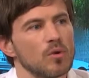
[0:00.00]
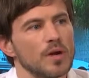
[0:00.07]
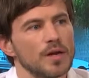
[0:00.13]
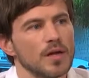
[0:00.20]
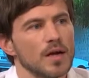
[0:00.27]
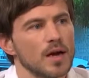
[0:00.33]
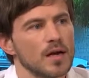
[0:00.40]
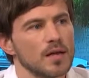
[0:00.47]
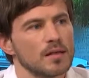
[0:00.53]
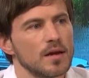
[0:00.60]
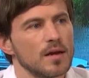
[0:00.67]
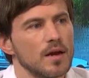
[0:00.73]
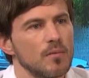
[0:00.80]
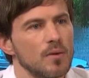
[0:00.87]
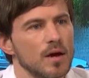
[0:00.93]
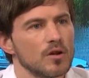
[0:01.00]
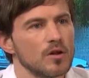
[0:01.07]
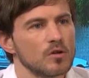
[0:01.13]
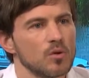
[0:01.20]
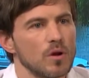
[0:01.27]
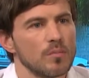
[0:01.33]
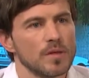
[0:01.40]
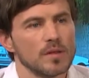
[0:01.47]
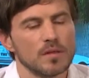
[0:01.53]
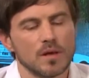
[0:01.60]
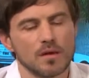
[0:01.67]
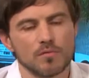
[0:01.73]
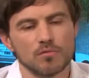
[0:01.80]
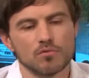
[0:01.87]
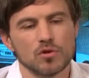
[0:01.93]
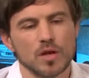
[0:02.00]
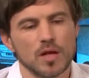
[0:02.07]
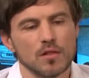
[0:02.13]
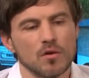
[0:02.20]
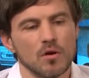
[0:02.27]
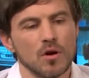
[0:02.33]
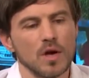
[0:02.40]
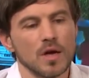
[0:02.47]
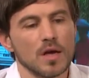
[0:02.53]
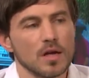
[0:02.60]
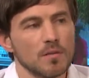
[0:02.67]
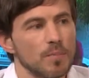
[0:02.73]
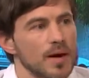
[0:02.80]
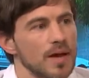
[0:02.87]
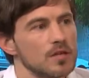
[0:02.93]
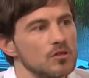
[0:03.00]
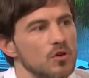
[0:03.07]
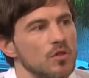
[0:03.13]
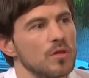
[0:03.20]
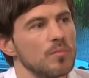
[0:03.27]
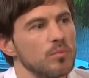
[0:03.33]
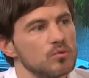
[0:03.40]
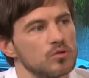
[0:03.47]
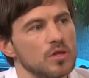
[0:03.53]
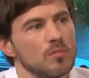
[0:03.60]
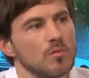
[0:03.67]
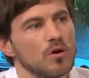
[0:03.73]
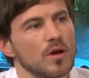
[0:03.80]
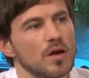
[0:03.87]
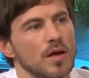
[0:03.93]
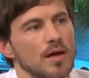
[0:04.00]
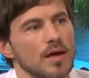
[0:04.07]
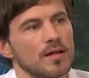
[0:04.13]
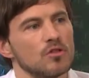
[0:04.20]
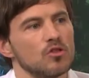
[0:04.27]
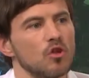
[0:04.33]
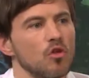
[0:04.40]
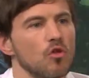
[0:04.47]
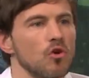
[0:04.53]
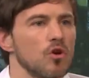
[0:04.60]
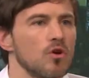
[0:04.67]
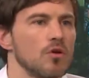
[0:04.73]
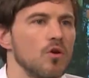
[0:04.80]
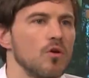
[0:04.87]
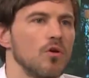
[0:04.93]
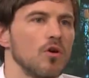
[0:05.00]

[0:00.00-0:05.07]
verdulerías que están en el barrio actualmente funcionando y para eso dispusimos que todos los,